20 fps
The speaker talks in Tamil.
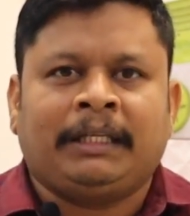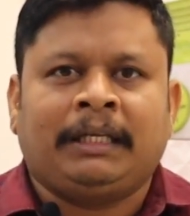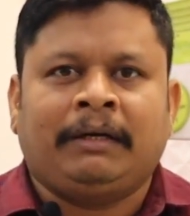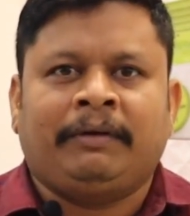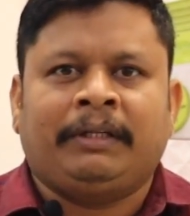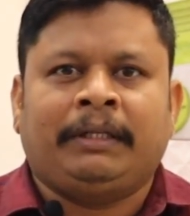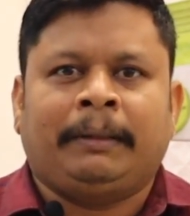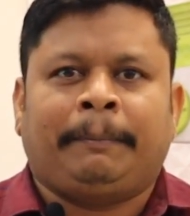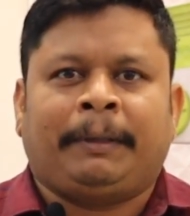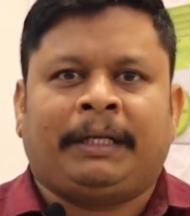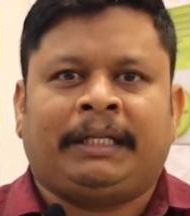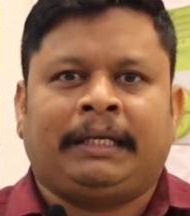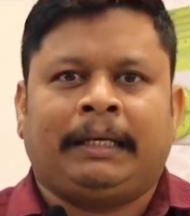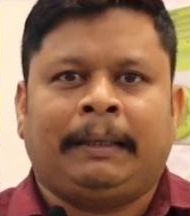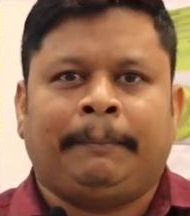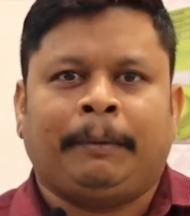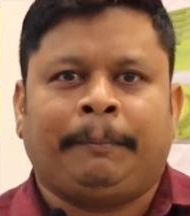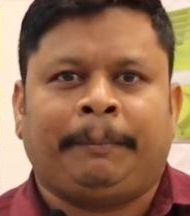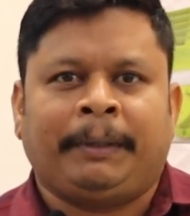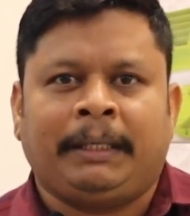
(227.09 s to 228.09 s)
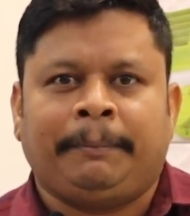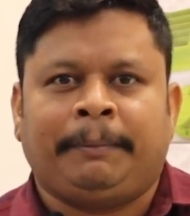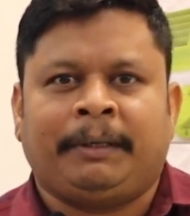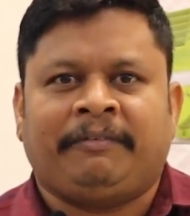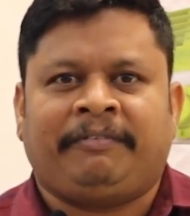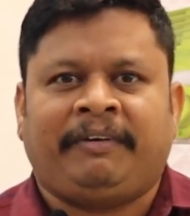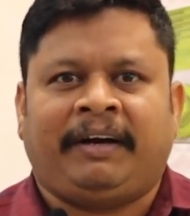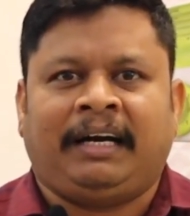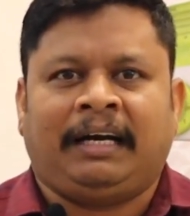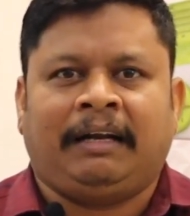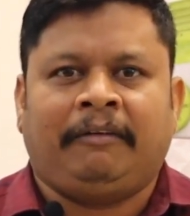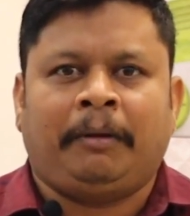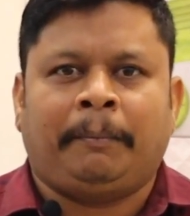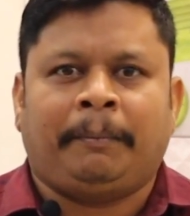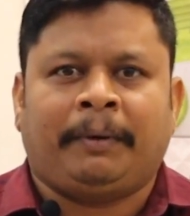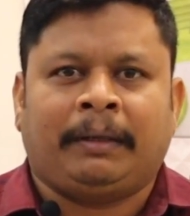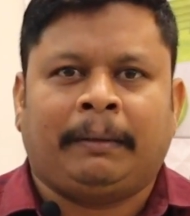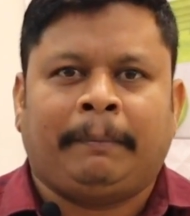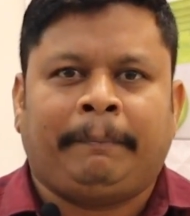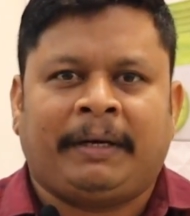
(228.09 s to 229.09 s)
பதில் வந்து பார்த்தீங்கன்னா இப்போ பெரிய பெரிய ஃபேன்லாம்
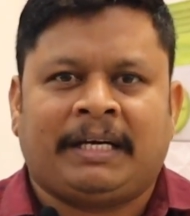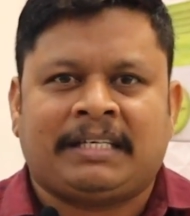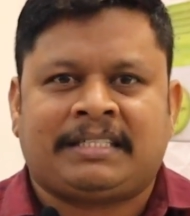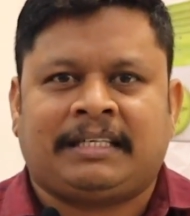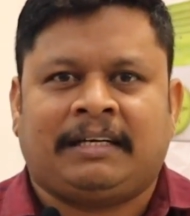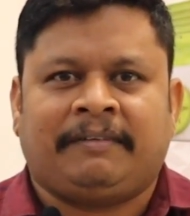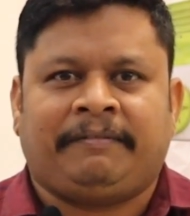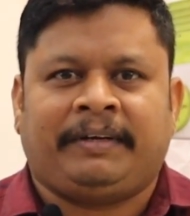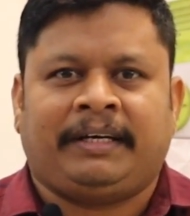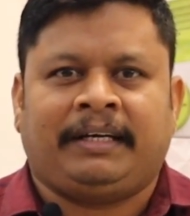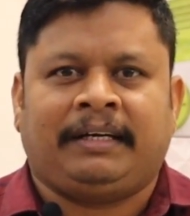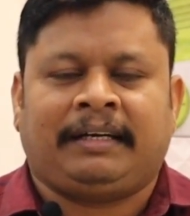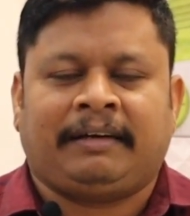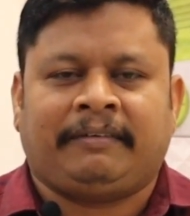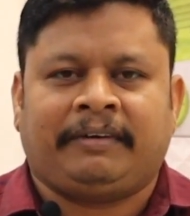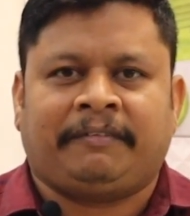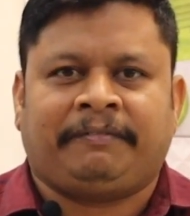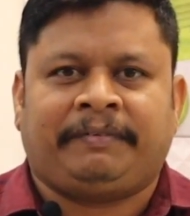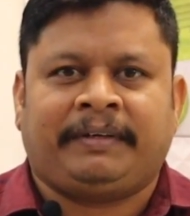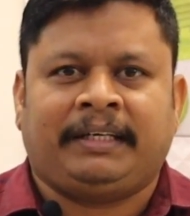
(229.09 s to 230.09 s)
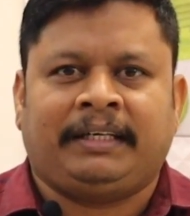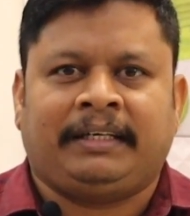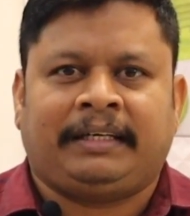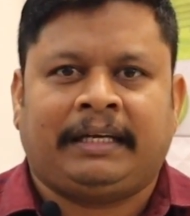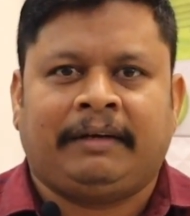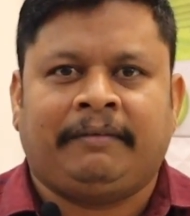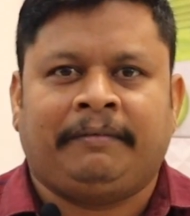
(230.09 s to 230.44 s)
விற்பாங்க பெடஸ்டல் ஃபேன் டவர் ஃபேன்